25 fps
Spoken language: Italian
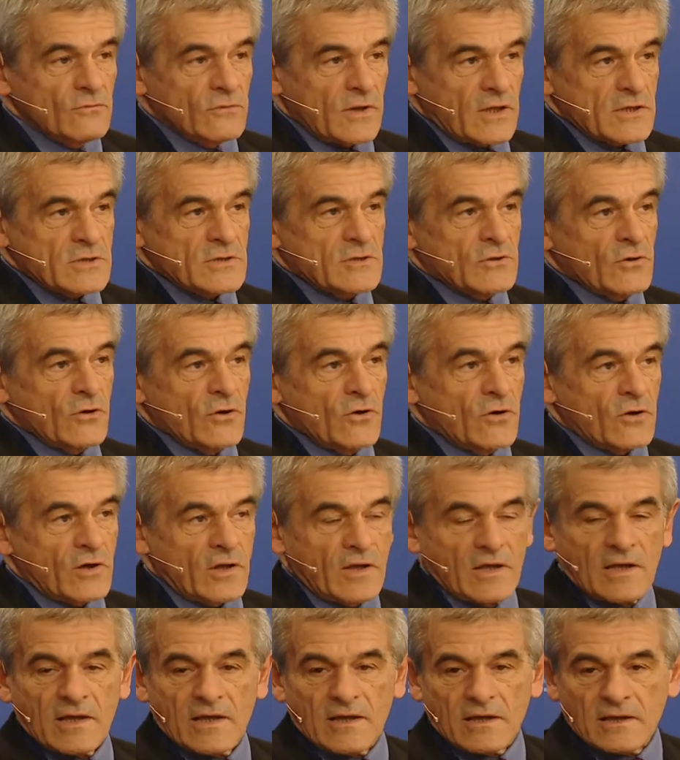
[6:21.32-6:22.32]
una
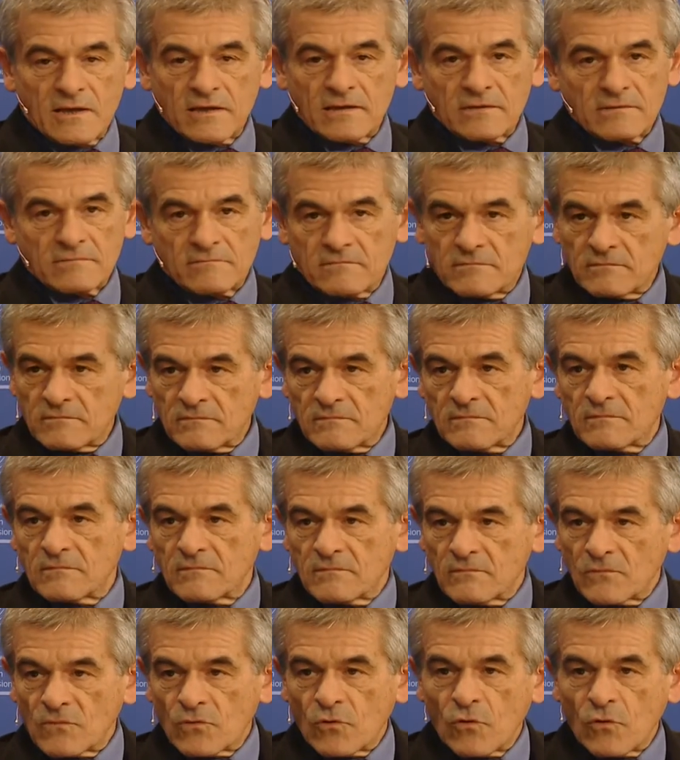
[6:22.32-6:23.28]
storia mh, mm,